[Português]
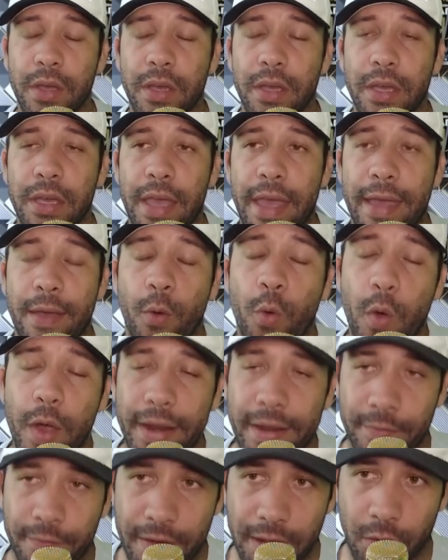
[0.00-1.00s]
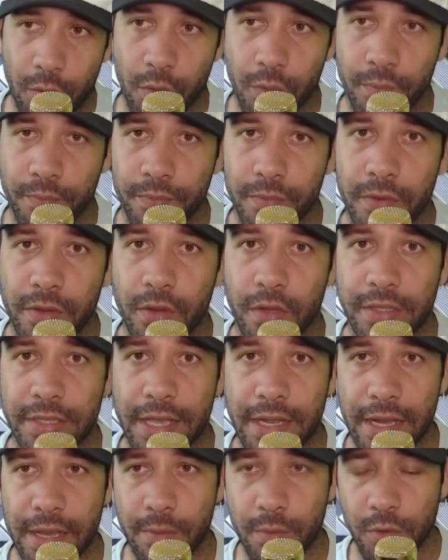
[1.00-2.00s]
É, o Rueda falou: nós
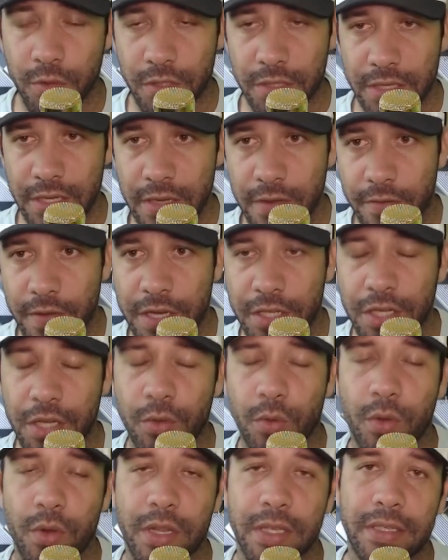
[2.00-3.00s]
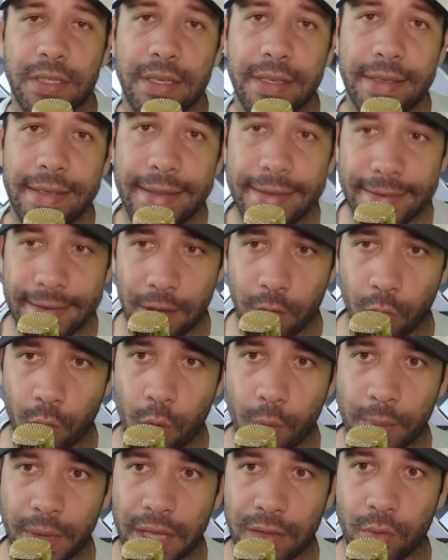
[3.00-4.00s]
queremos investidores e não
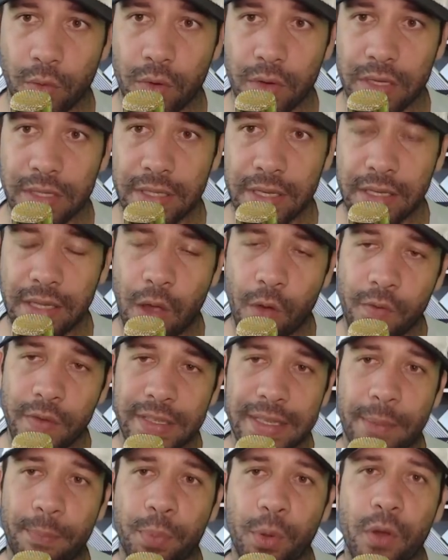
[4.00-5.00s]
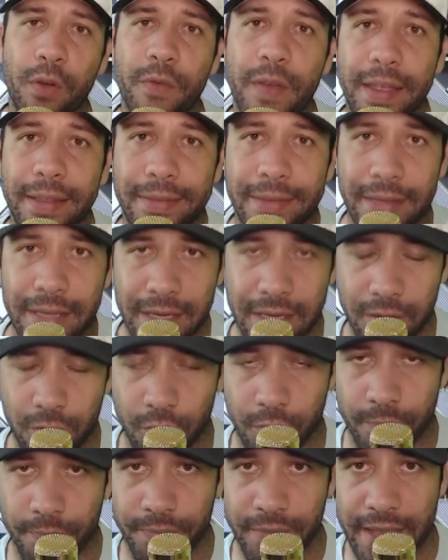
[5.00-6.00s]
compradores. E talvez
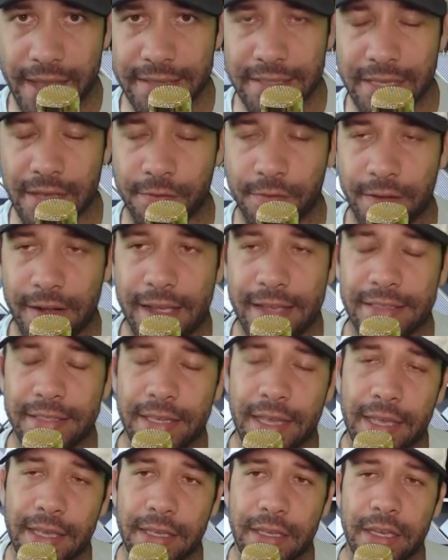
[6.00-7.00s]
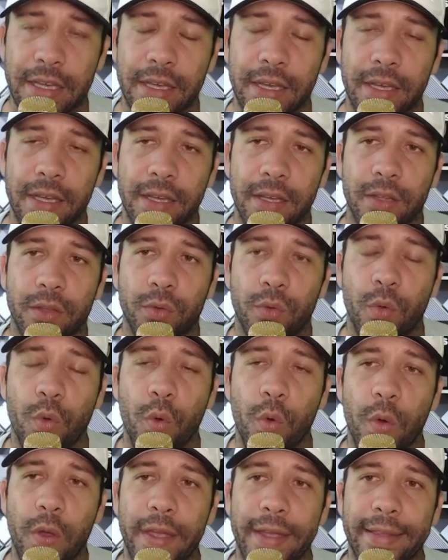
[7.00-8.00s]
aproveitando essa frase aí do
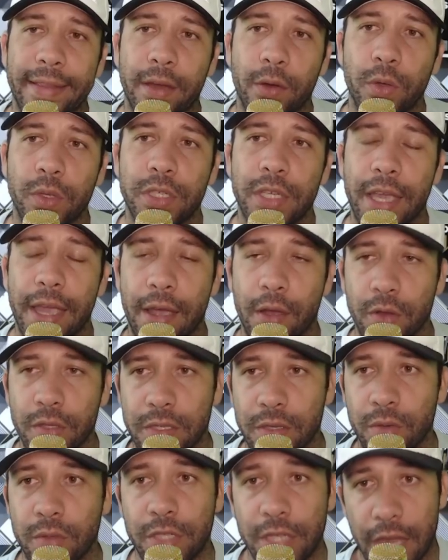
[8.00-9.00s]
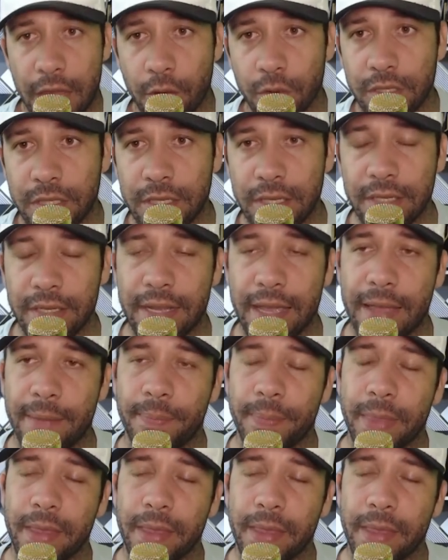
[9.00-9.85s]
Rueda, o Chelsea, o Chelsea né,